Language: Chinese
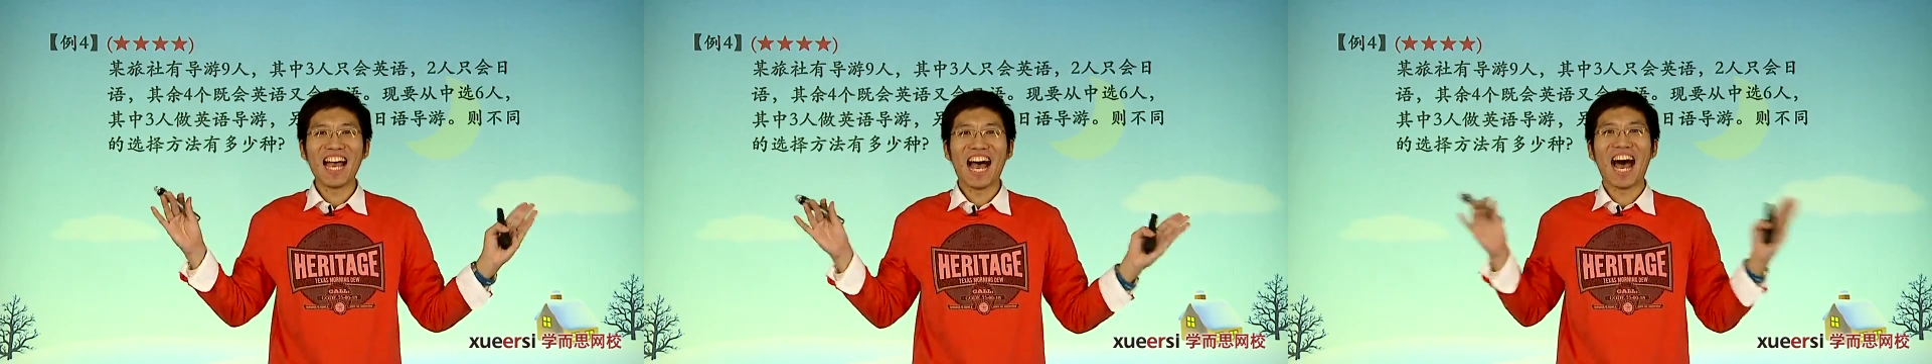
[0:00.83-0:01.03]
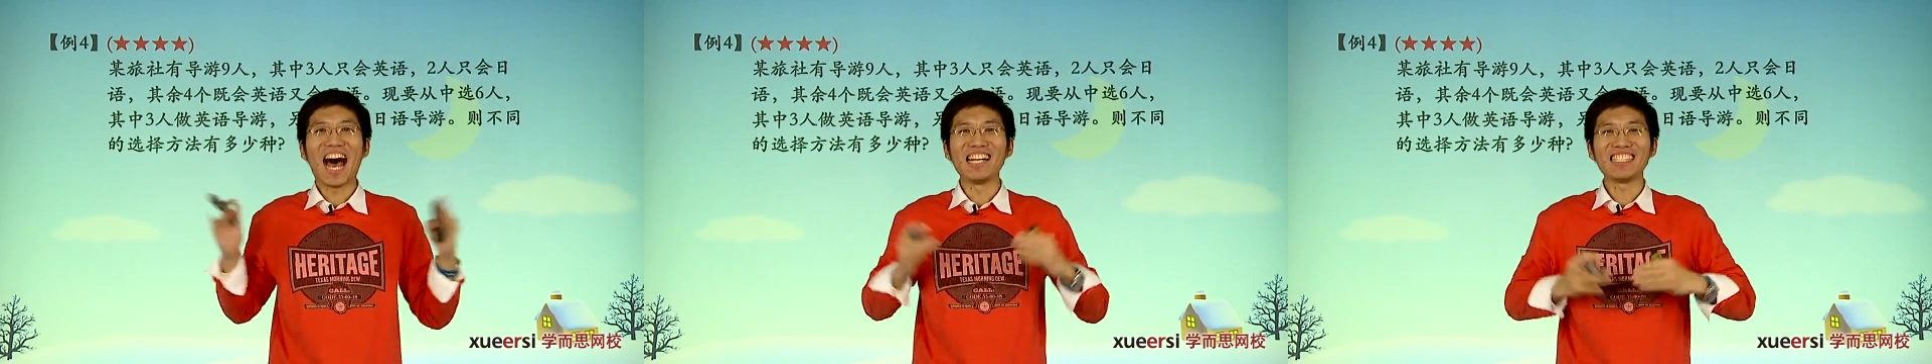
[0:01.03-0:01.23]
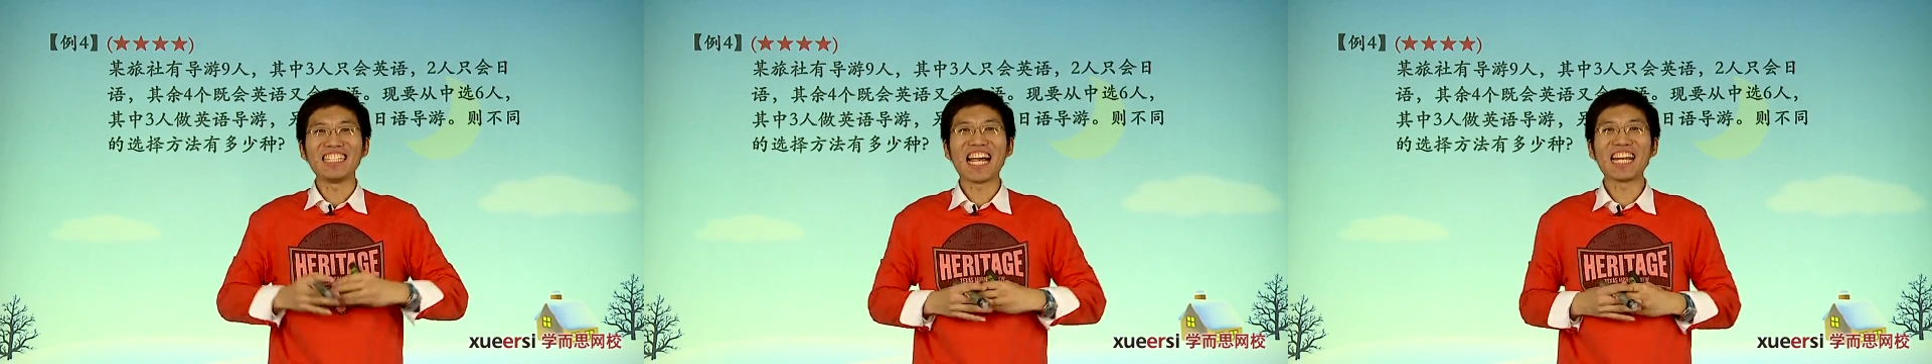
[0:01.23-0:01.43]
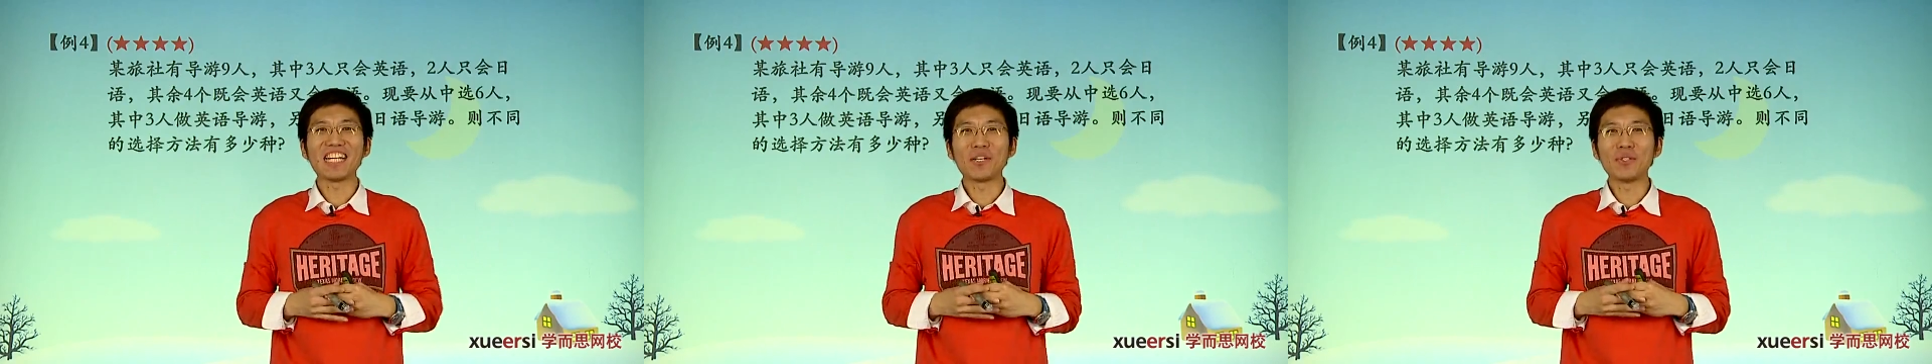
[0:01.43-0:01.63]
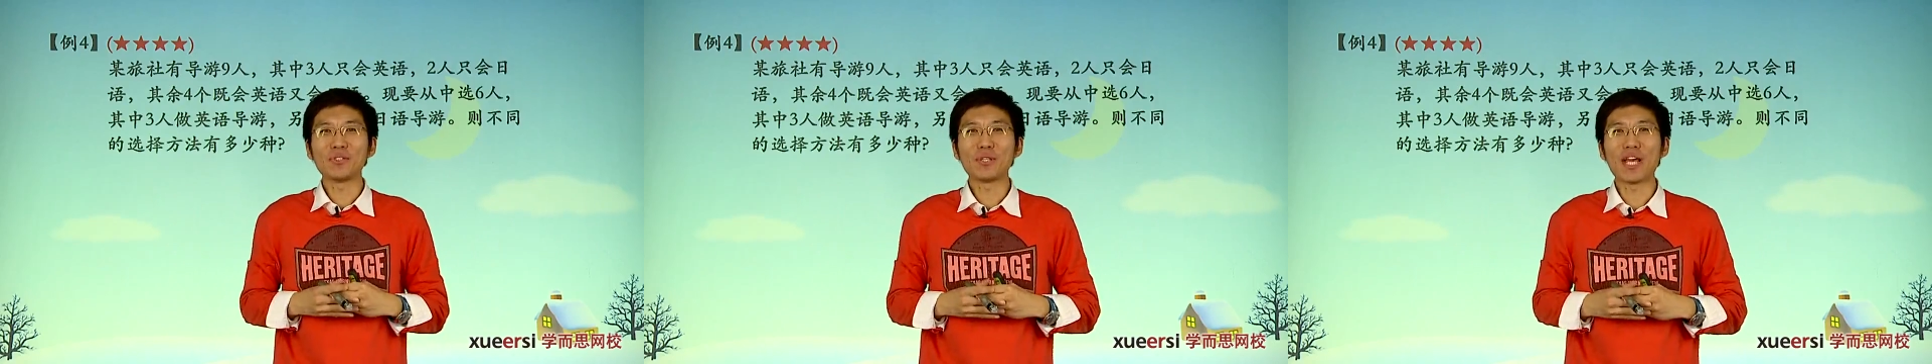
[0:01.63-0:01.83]
好，亲爱的
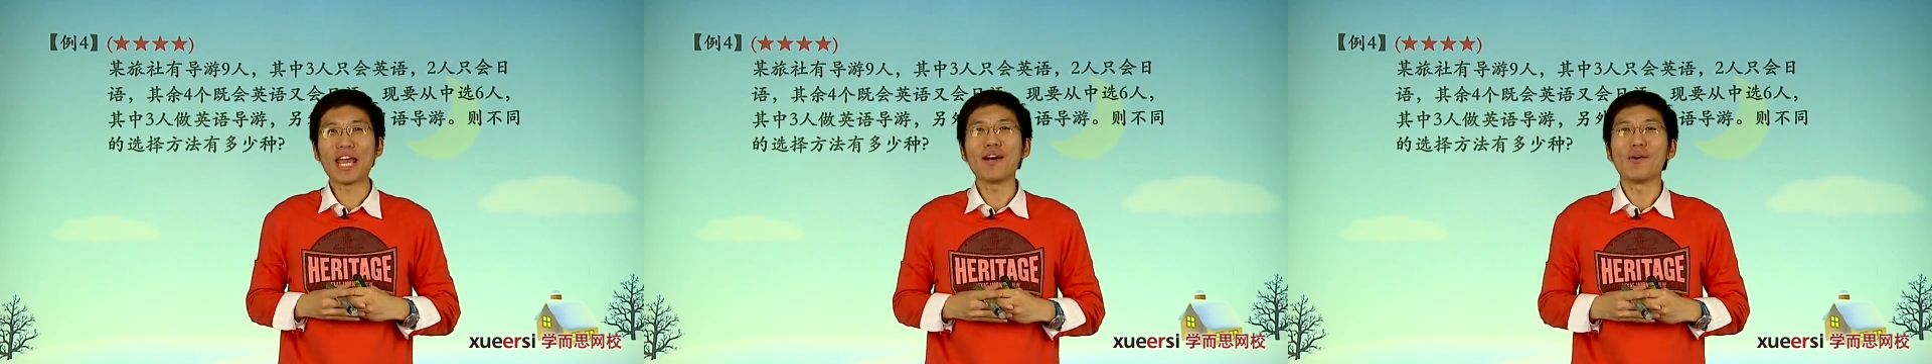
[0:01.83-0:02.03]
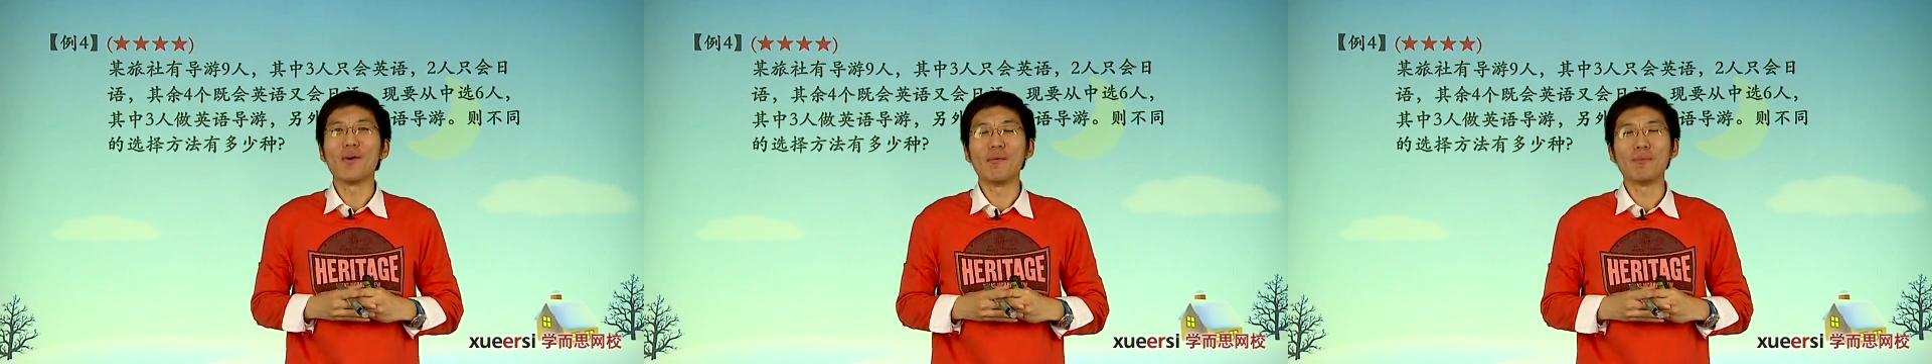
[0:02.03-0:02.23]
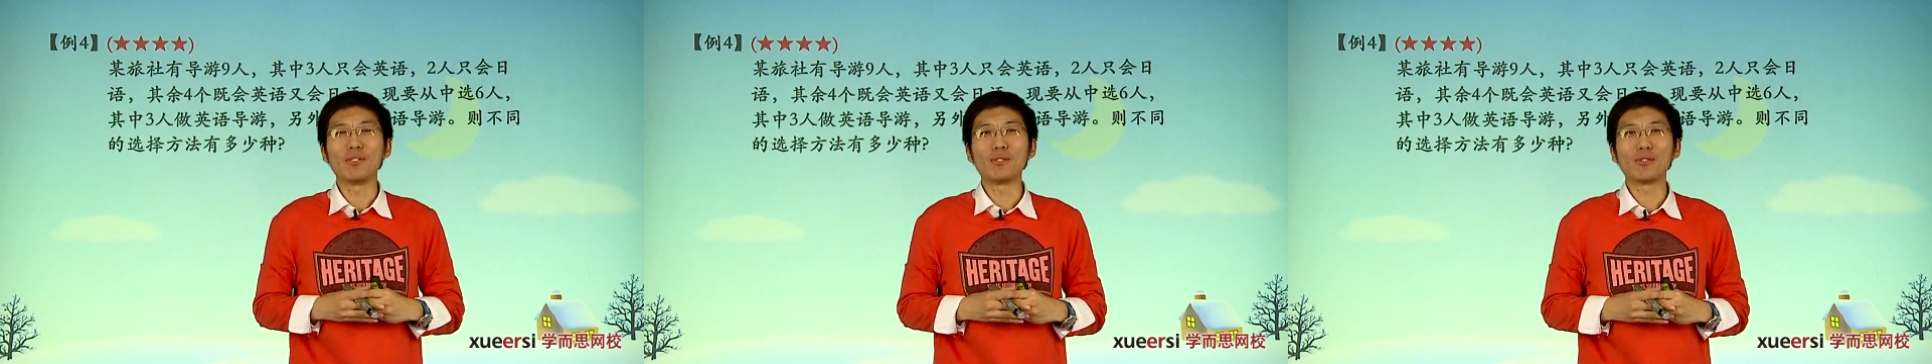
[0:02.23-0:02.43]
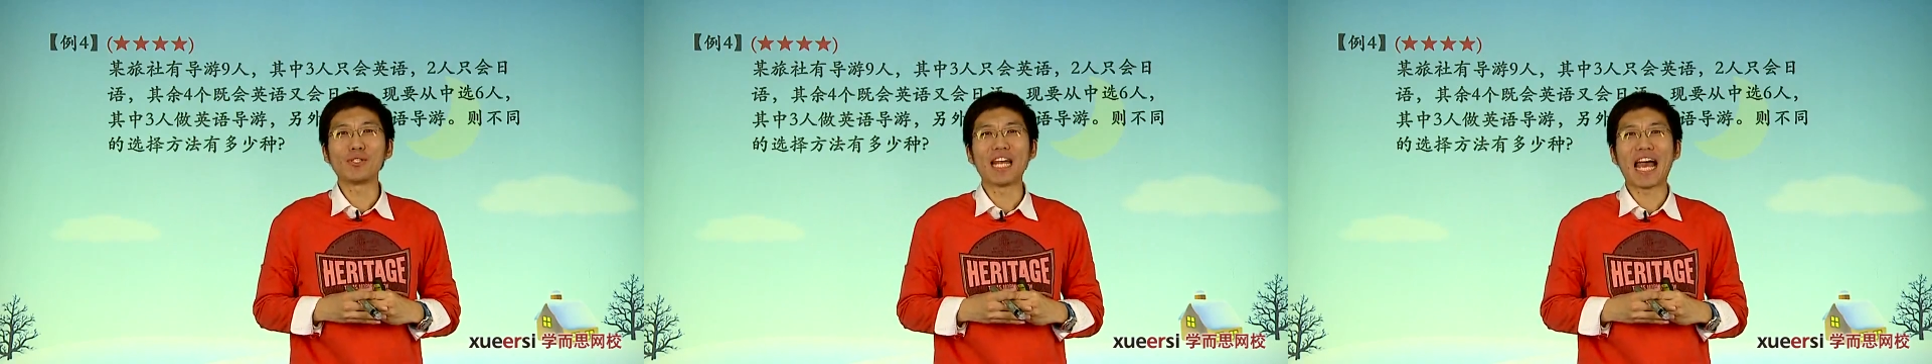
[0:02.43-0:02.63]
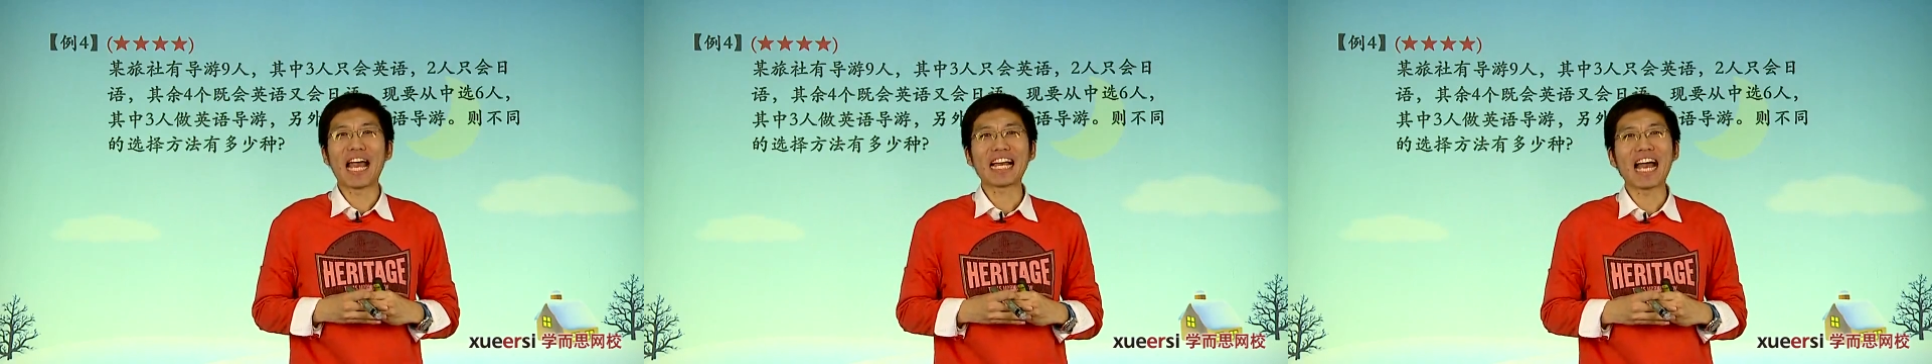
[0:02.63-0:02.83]
同学，我们继续
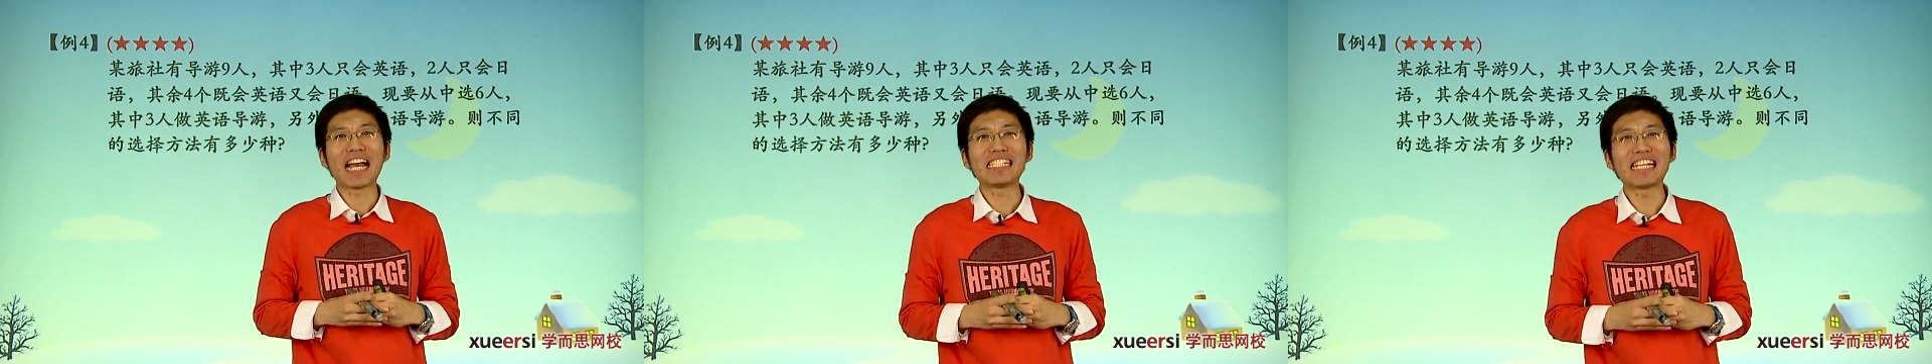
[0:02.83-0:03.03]
来看